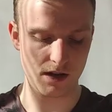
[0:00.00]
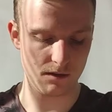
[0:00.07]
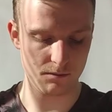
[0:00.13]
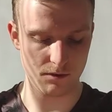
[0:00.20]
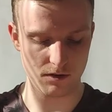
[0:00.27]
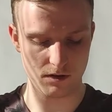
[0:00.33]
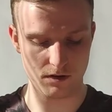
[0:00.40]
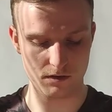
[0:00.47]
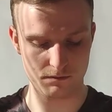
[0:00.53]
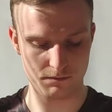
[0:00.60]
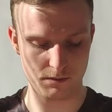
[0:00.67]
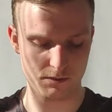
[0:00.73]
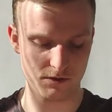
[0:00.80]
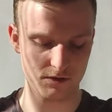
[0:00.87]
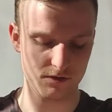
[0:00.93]
albo
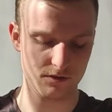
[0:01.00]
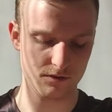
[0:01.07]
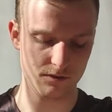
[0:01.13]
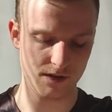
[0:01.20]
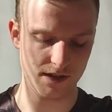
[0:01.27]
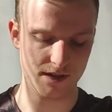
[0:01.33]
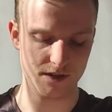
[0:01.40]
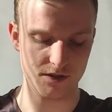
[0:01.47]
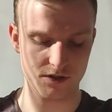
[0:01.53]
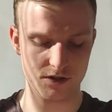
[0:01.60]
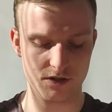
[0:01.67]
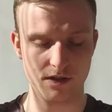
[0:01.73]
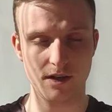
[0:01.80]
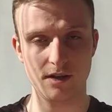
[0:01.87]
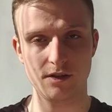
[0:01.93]
po prostu
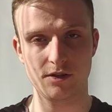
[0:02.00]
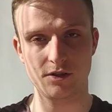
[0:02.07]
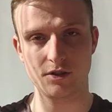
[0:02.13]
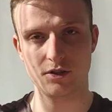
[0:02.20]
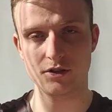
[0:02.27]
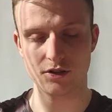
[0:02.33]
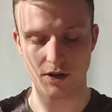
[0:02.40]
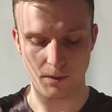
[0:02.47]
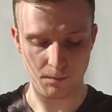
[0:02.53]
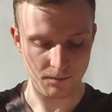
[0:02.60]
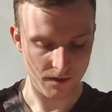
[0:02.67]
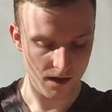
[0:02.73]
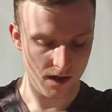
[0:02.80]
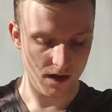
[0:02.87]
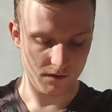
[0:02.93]
1-4-3-3.
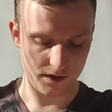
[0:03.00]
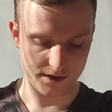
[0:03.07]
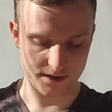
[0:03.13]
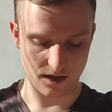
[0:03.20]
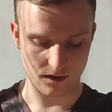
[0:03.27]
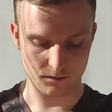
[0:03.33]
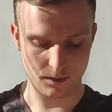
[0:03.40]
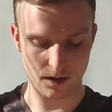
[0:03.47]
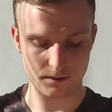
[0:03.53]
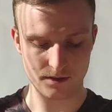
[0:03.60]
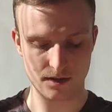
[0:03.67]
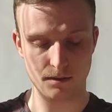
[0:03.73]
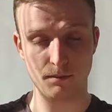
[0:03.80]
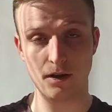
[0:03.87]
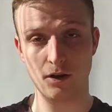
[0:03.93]
Więc tak,
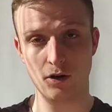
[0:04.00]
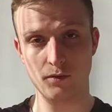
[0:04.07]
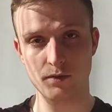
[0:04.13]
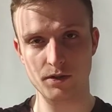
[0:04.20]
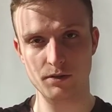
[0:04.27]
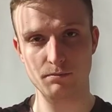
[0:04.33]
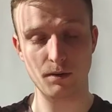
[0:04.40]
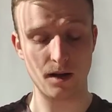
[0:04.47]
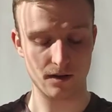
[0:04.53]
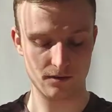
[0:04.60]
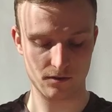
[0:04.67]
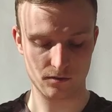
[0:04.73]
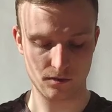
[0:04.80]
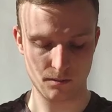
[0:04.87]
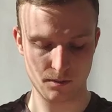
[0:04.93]
bramce Majchrowicz,
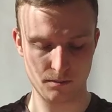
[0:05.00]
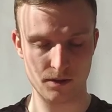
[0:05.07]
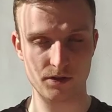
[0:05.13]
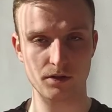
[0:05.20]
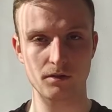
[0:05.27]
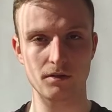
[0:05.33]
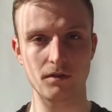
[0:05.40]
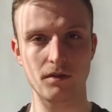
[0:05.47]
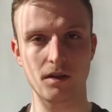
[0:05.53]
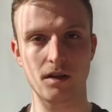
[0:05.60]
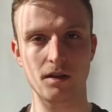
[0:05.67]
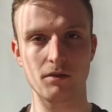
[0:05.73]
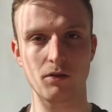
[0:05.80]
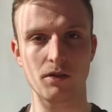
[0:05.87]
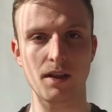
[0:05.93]
bardzo słaby mecz tego
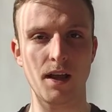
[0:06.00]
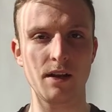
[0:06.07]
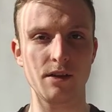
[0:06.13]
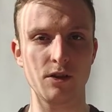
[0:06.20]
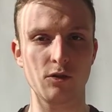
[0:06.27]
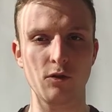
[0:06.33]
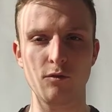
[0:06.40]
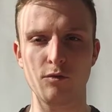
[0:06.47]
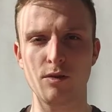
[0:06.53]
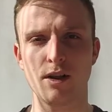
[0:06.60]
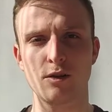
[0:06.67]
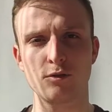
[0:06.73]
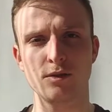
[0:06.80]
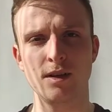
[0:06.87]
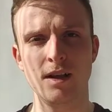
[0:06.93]
zawodnika, totalnie, to w ogóle
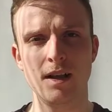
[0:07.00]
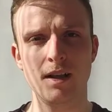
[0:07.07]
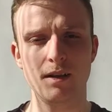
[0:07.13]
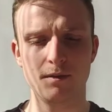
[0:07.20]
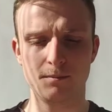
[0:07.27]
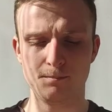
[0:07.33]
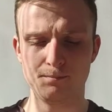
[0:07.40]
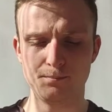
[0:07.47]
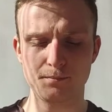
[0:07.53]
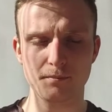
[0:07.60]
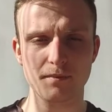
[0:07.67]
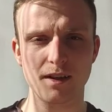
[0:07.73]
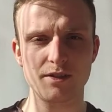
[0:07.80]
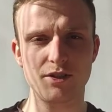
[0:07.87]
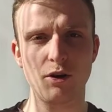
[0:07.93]
jak on
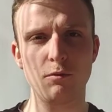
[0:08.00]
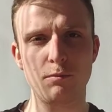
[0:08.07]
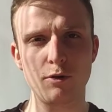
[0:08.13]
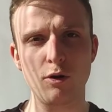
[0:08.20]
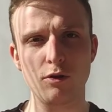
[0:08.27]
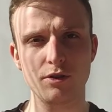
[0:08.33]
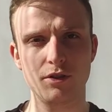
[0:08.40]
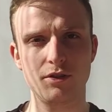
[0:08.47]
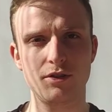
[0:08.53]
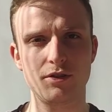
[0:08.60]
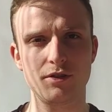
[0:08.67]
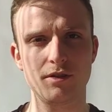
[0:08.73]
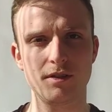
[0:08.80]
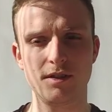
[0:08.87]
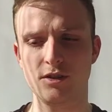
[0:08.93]
chciał
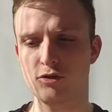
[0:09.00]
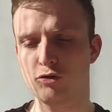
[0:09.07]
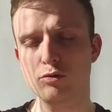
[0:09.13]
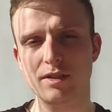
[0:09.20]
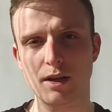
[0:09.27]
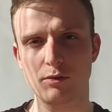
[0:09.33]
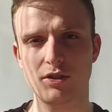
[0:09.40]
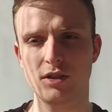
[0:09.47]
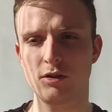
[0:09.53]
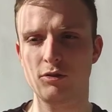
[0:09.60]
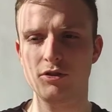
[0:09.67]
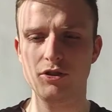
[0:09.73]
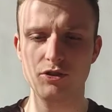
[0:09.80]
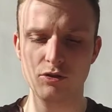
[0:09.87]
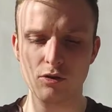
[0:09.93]
bronić, nie rzucał się, tylko
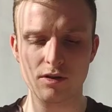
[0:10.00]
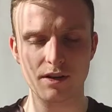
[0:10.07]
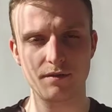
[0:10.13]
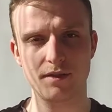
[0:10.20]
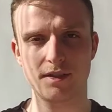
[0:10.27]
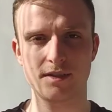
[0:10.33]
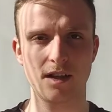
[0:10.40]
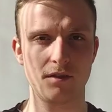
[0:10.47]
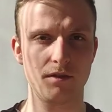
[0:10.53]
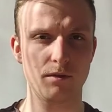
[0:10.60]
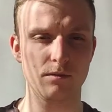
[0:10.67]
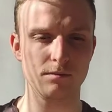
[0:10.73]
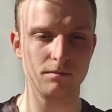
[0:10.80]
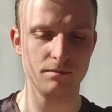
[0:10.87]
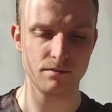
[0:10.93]
gdzieś nogę
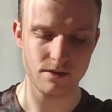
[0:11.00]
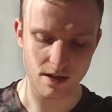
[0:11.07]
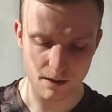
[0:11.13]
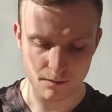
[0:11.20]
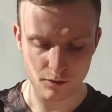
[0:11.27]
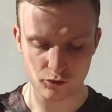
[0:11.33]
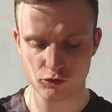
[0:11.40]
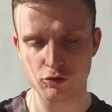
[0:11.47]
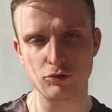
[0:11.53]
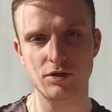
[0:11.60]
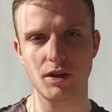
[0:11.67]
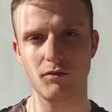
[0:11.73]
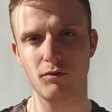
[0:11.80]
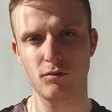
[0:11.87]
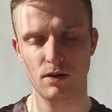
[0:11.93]
wystawiał. Nie miał
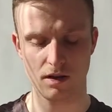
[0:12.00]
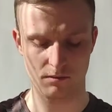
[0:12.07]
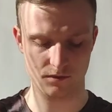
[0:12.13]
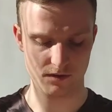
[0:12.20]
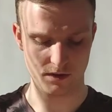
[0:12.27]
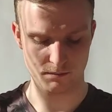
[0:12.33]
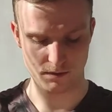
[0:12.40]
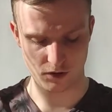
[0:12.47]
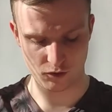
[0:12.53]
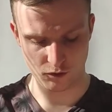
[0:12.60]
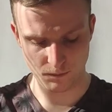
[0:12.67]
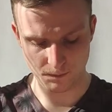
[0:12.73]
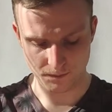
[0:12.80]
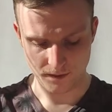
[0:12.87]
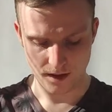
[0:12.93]
czucia w ogóle jakby w tym
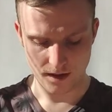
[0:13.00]
meczu.